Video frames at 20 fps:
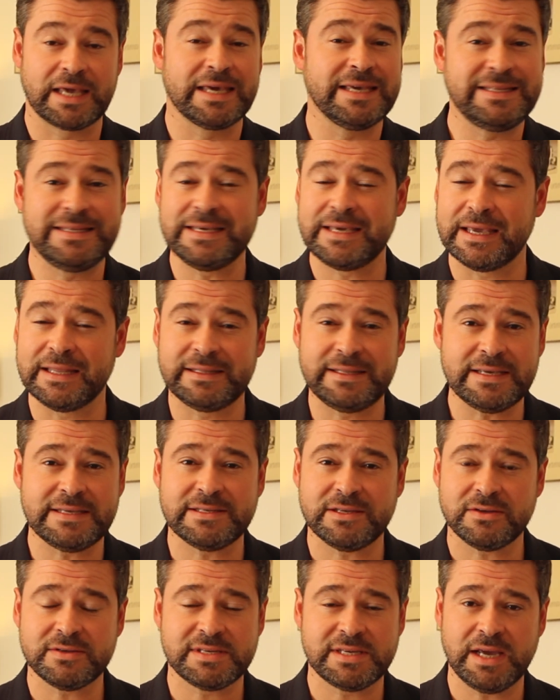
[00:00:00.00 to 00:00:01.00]
La critique est
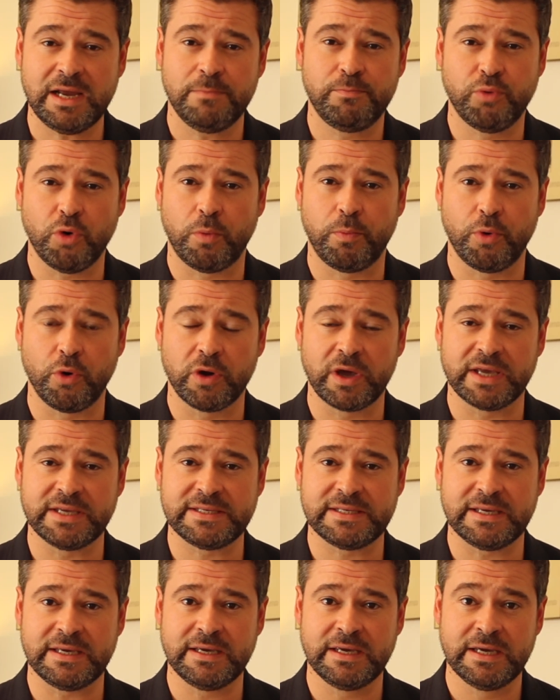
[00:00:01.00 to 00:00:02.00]
essentielle pour
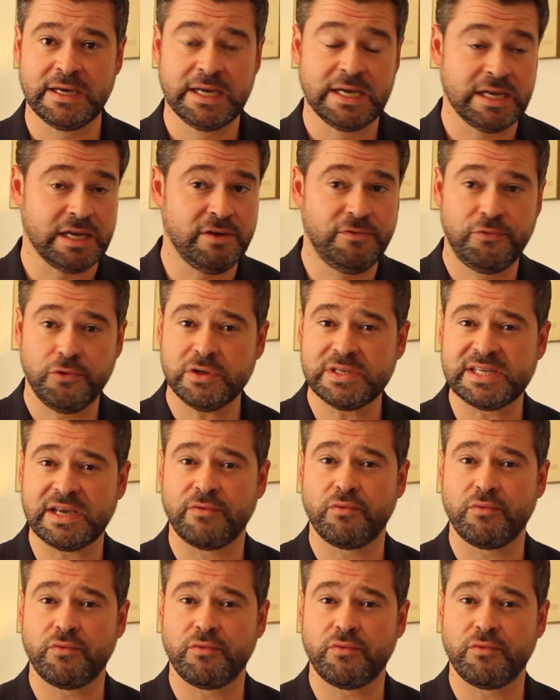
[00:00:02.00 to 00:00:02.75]
progresser. Il faut